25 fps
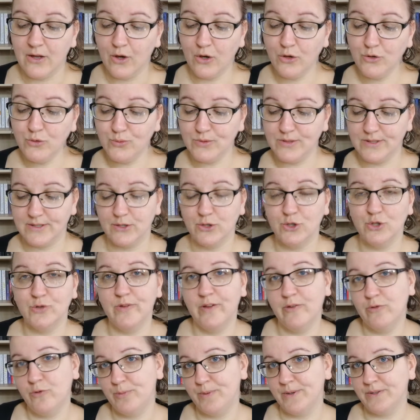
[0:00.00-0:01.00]
Ensuite, je
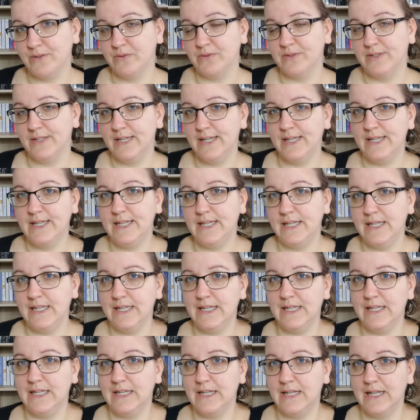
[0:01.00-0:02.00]
vais vous présenter
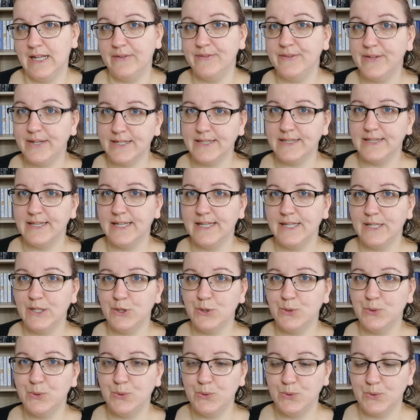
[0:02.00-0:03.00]
la vérité
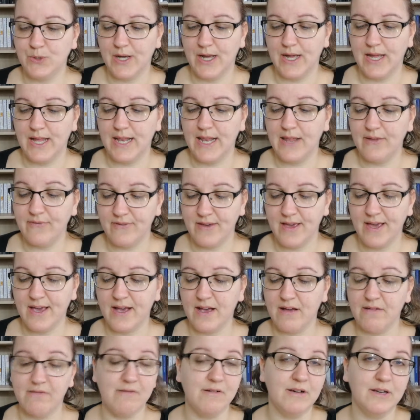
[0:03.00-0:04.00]
sur
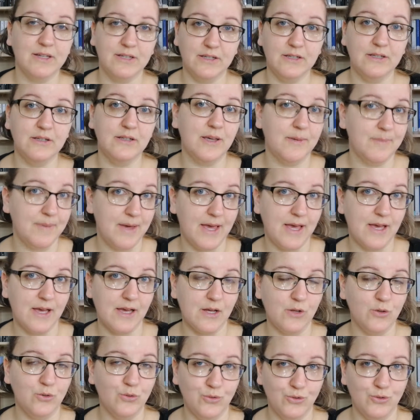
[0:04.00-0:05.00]
l'affaire Henri
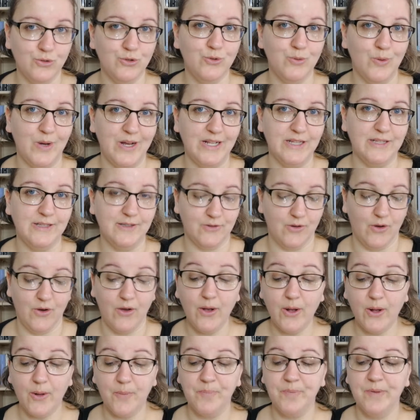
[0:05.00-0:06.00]
Kébert de Joël
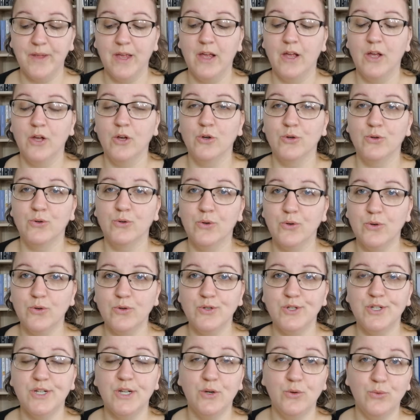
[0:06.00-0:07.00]
Dicker,
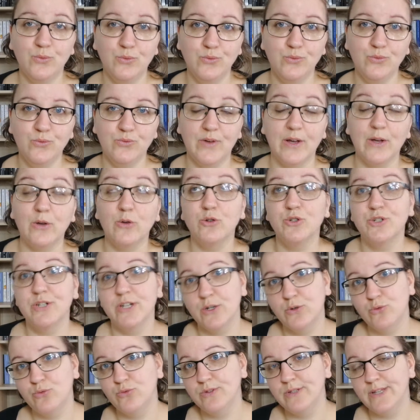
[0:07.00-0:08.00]
que j'ai lu, enfin que
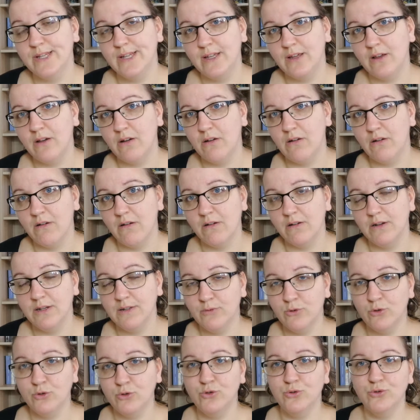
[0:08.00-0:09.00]
j'ai écouté en
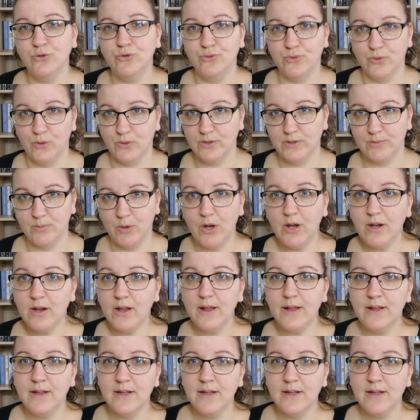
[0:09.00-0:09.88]
livre audio sur Audible,